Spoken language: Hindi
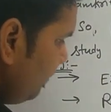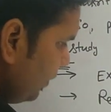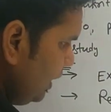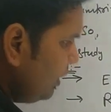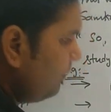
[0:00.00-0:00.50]

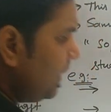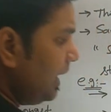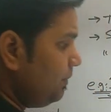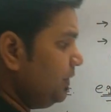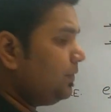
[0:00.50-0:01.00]
फॉलिंग ऑफ ए
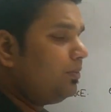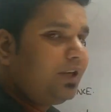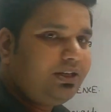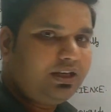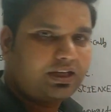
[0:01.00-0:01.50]
एप्पल फ्रॉम
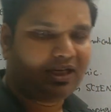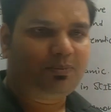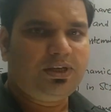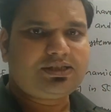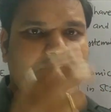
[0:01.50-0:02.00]
द ट्री
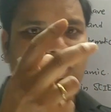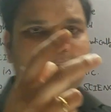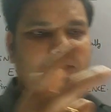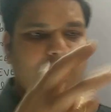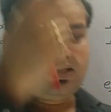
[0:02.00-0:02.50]
इट मीन एक
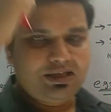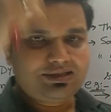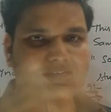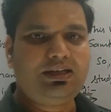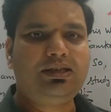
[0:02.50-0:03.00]
एप्पल है ट्री
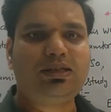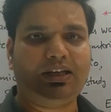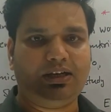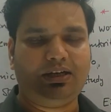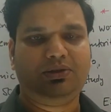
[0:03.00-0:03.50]
से नीचे
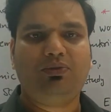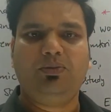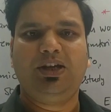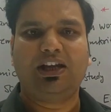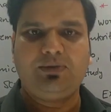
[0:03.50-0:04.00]
गिरना तो वो
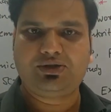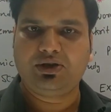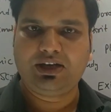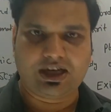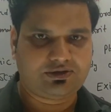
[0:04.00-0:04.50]
भी क्या
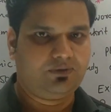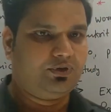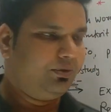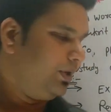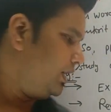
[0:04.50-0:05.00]
बच्चों नेचुरल
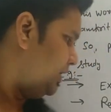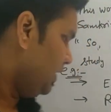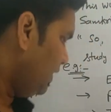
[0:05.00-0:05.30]
फिनोमिना